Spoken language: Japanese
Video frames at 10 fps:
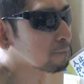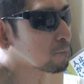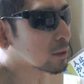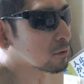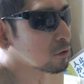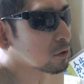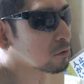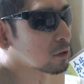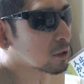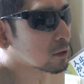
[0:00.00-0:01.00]
まあ、
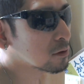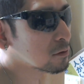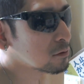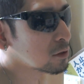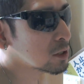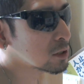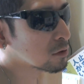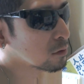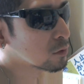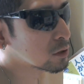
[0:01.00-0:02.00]
ドンキホーテだったら
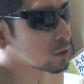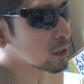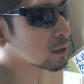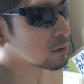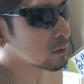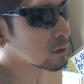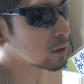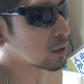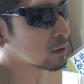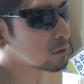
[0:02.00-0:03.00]
クレジットも使えるん
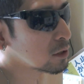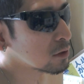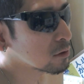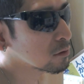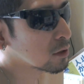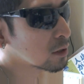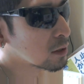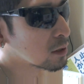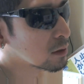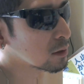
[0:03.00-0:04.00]
で、クレジット
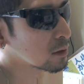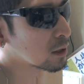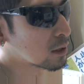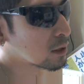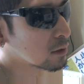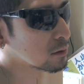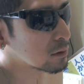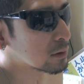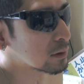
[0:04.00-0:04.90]
で払える。